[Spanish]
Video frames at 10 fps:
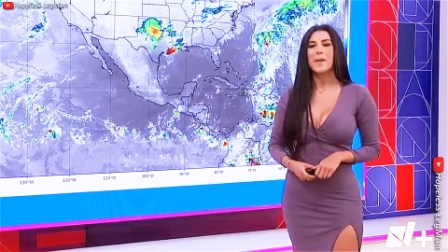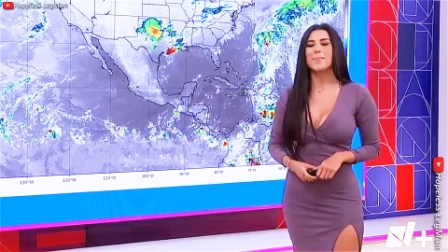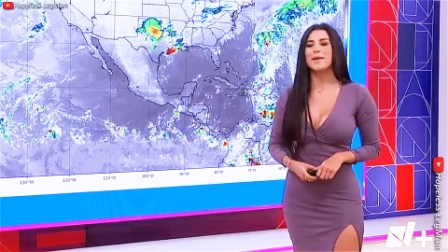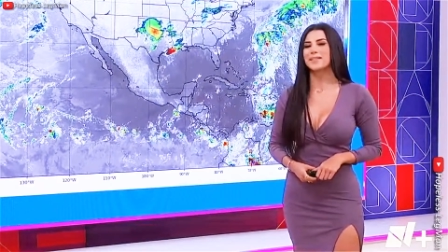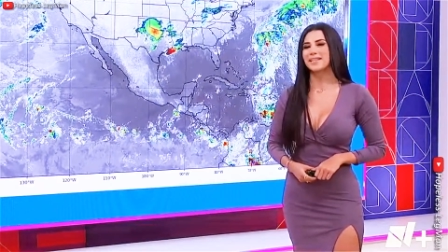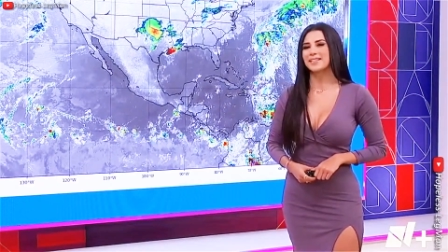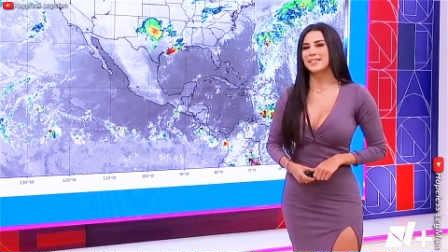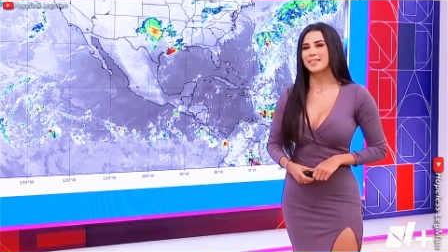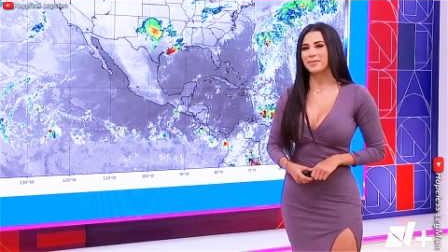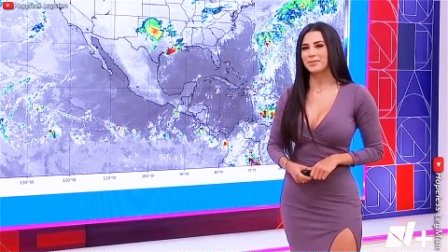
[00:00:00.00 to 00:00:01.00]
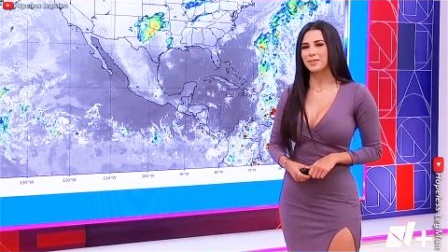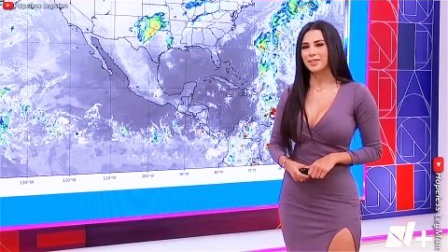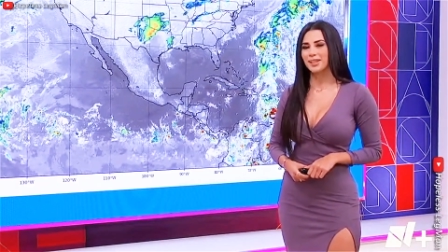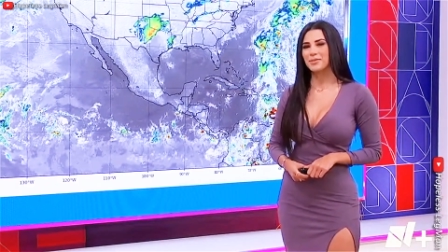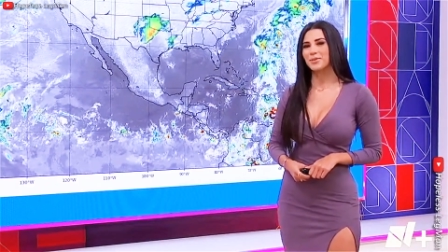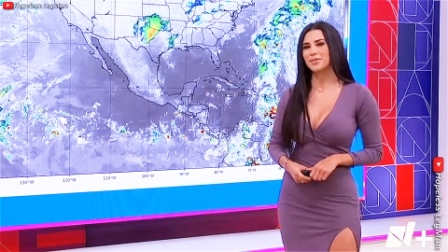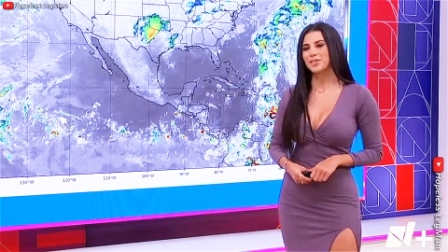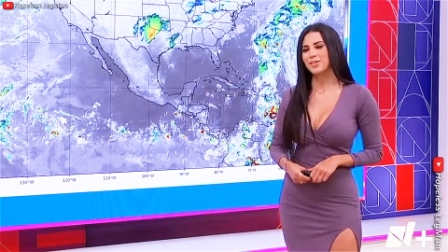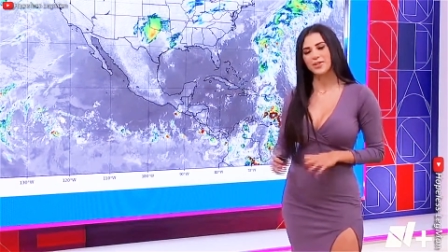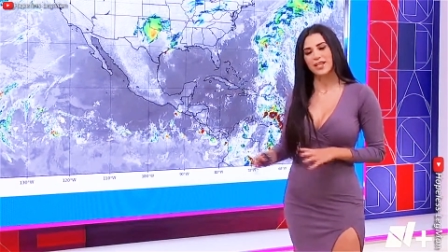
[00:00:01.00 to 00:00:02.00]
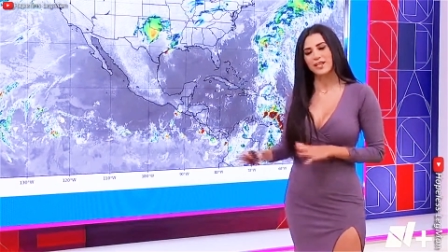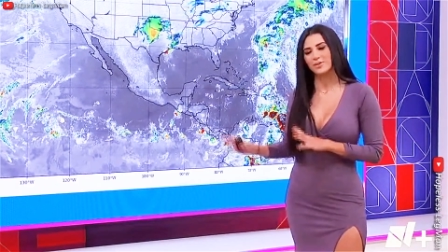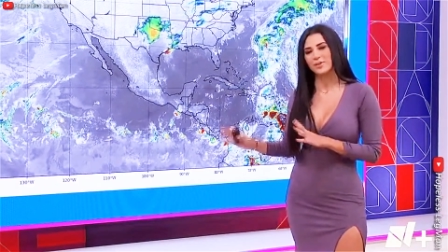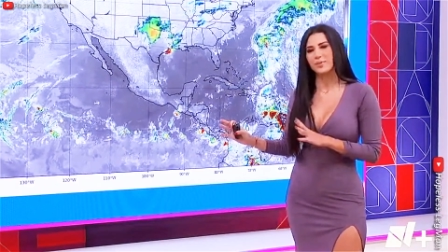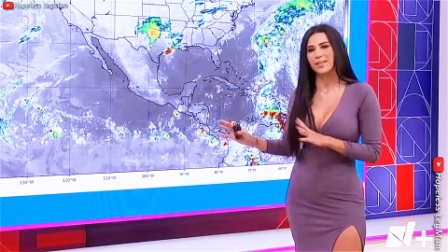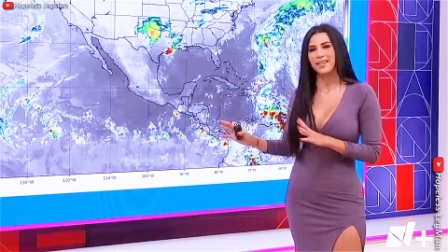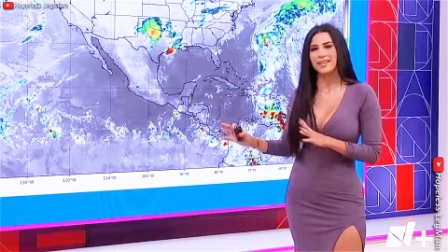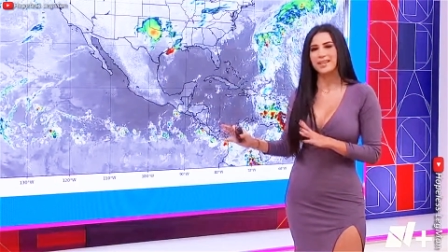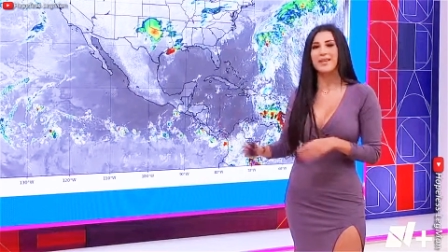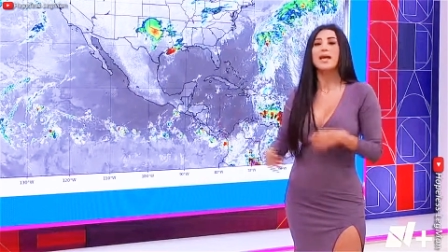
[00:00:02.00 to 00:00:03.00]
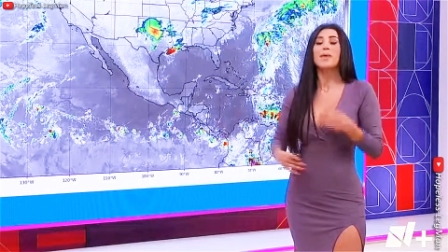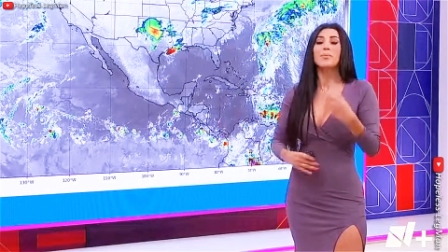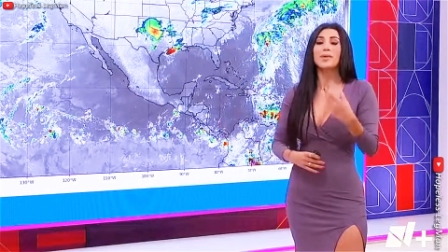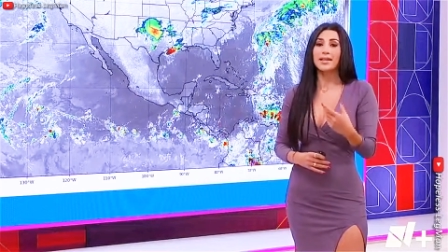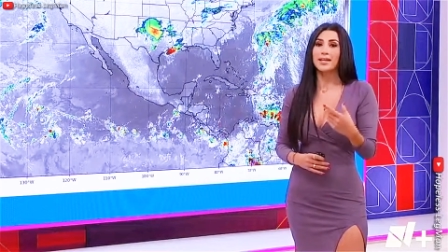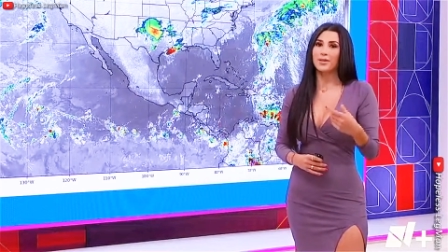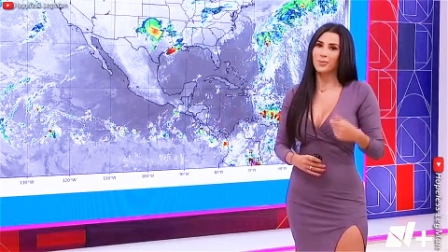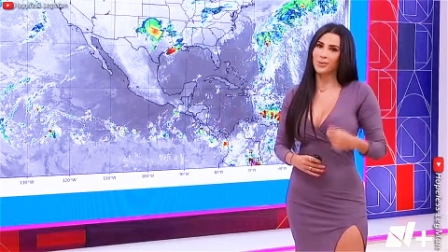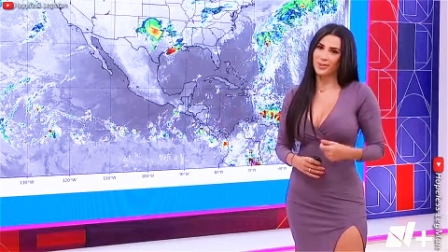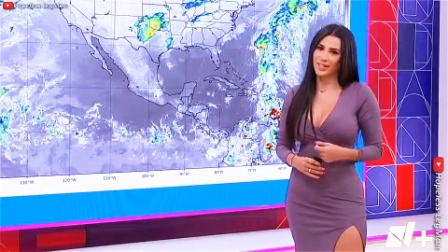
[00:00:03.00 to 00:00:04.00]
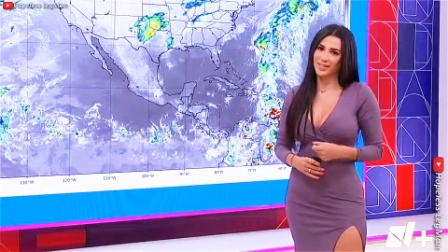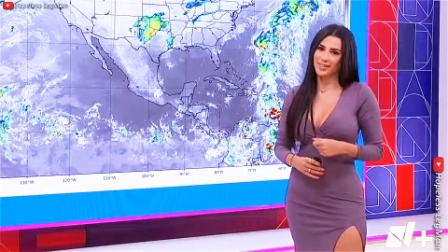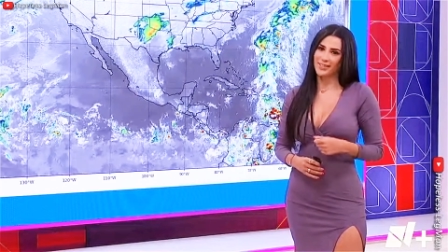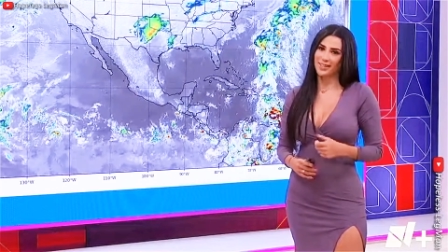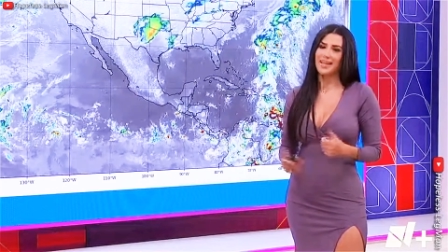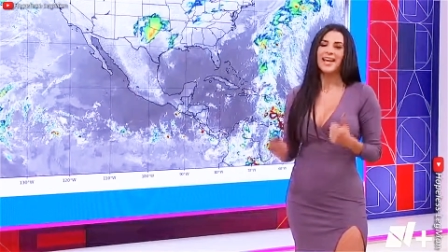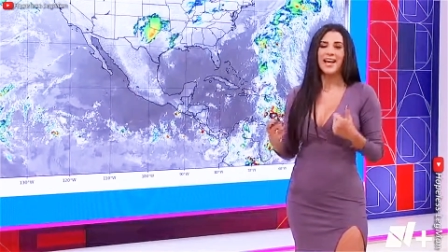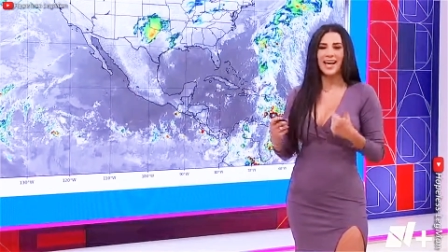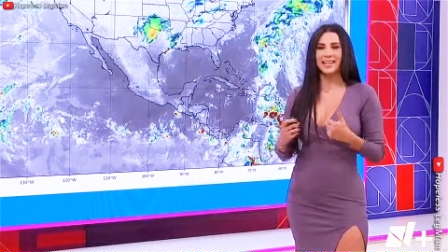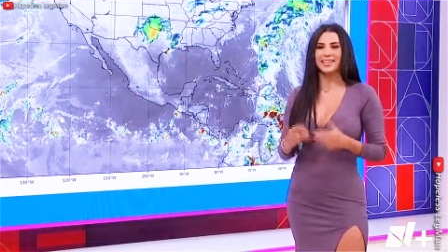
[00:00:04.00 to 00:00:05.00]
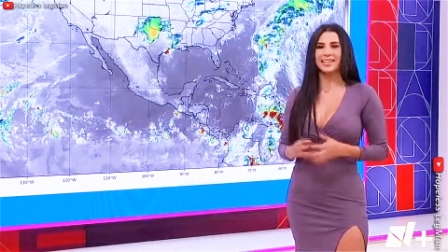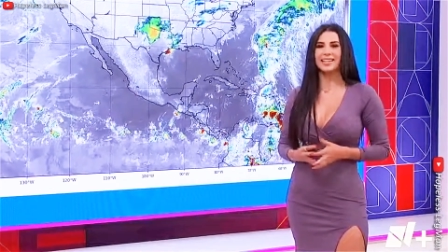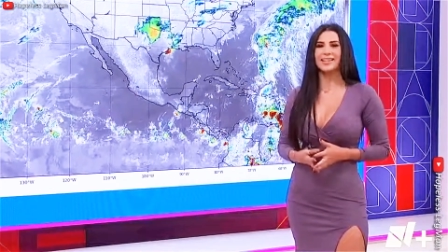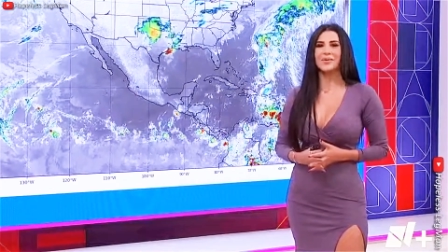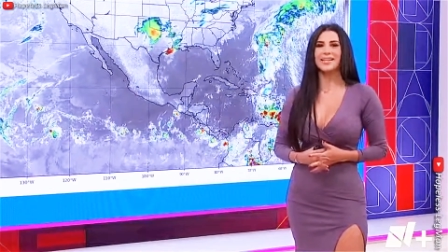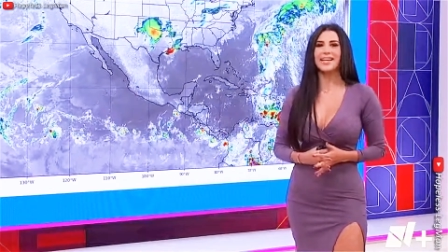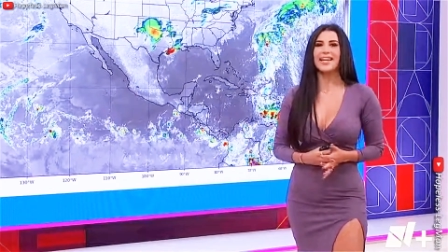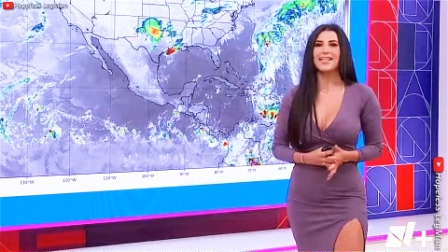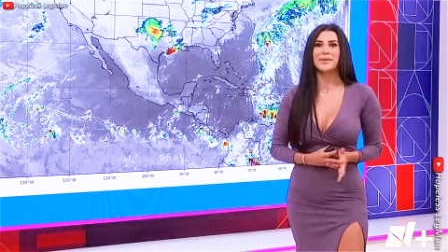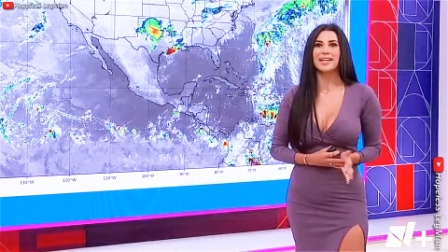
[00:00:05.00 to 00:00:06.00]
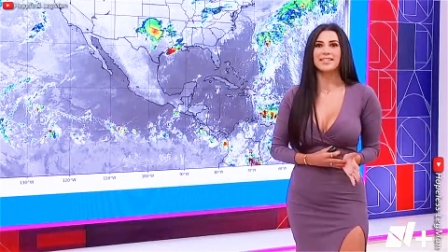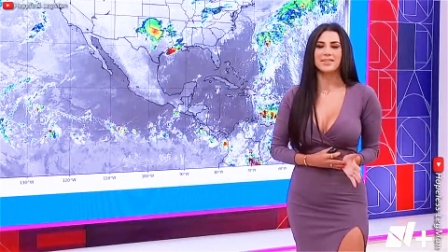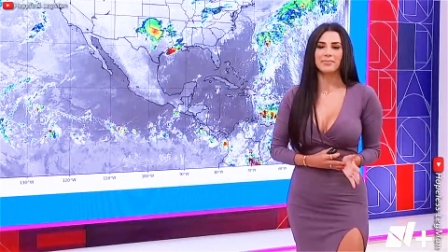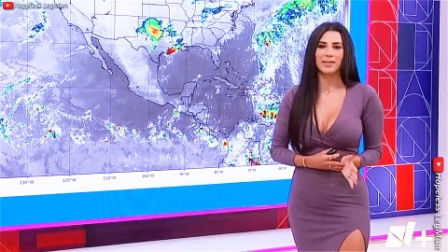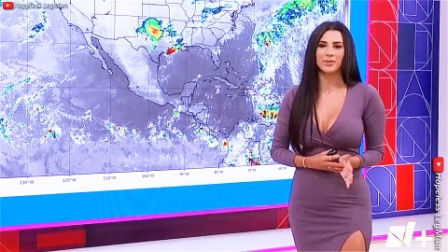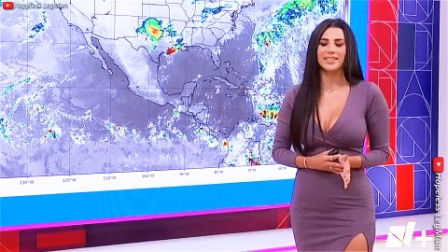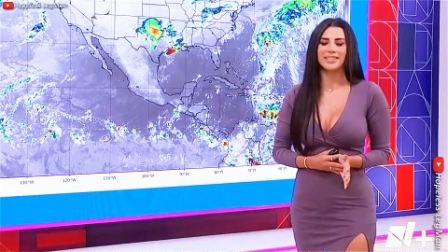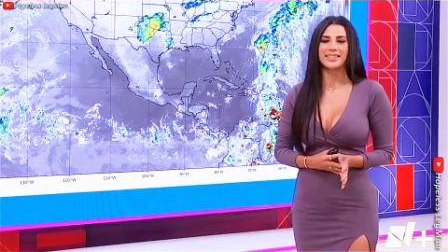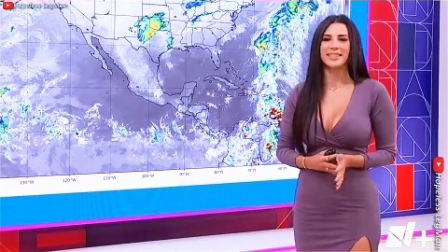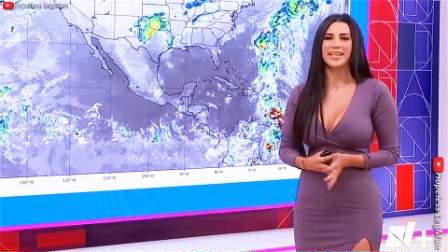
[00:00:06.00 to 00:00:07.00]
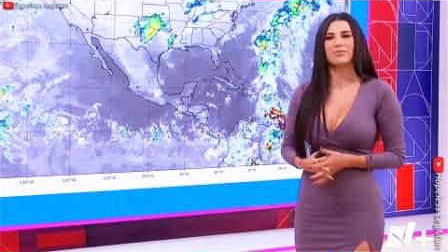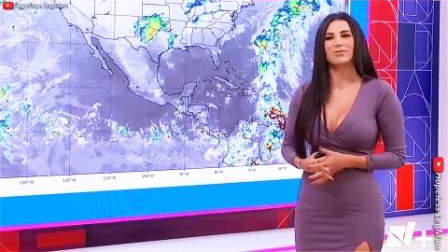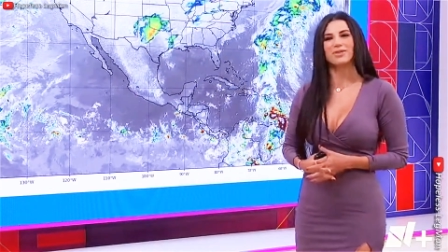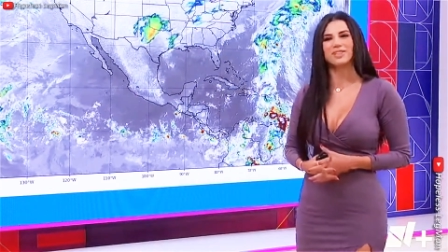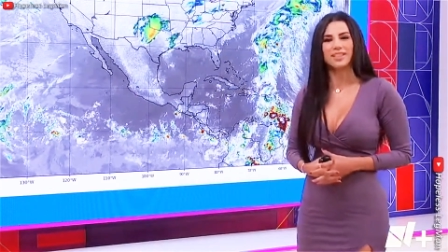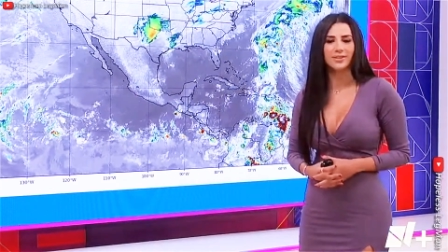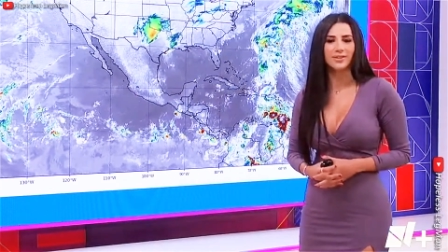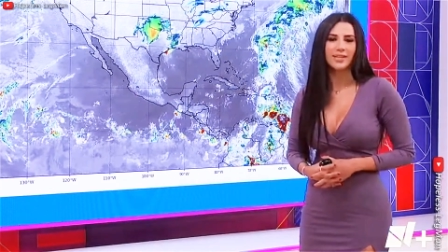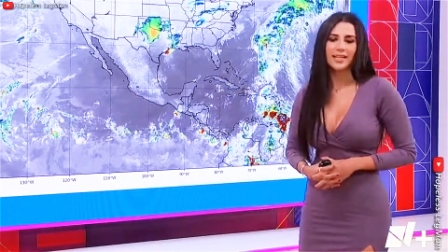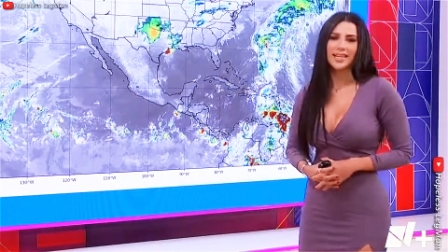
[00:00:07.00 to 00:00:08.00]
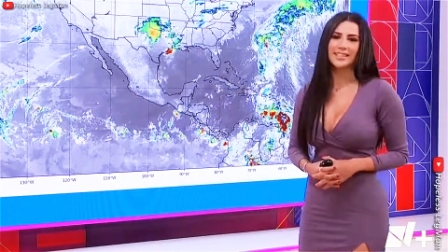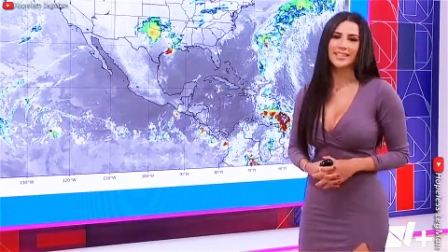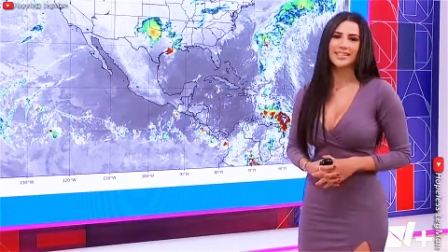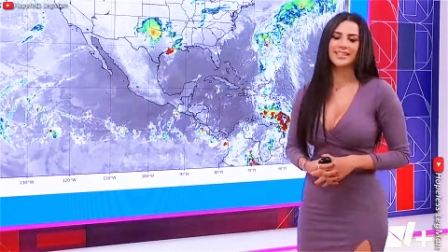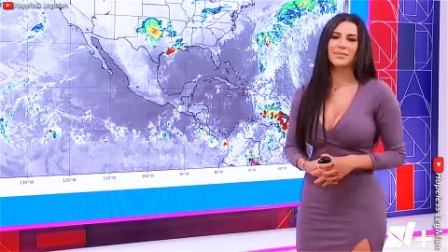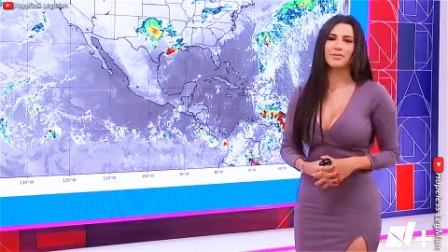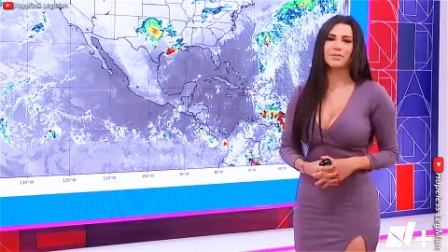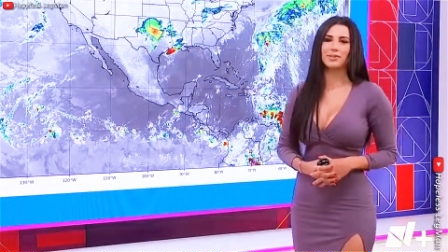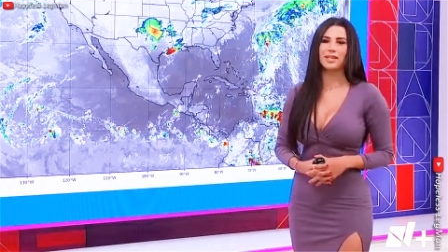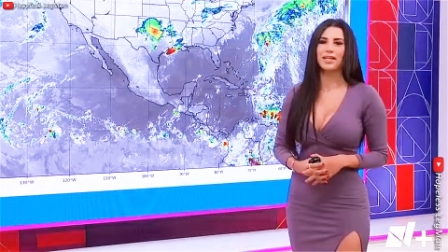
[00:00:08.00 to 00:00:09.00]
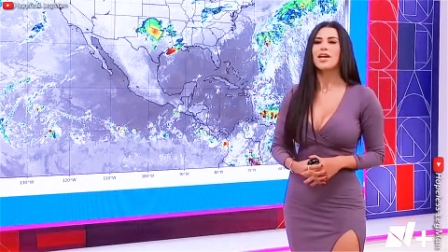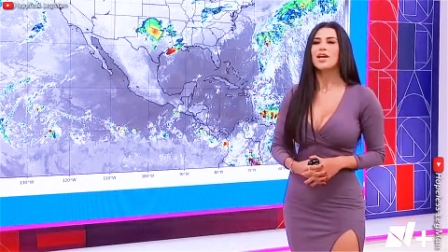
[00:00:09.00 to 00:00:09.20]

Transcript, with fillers: Pasa el sistema frontal número 5 ya sobre el mar Caribe, viene el número 6, así que hay que tener en cuenta las bajas temperaturas que estará reforzando este sistema frontal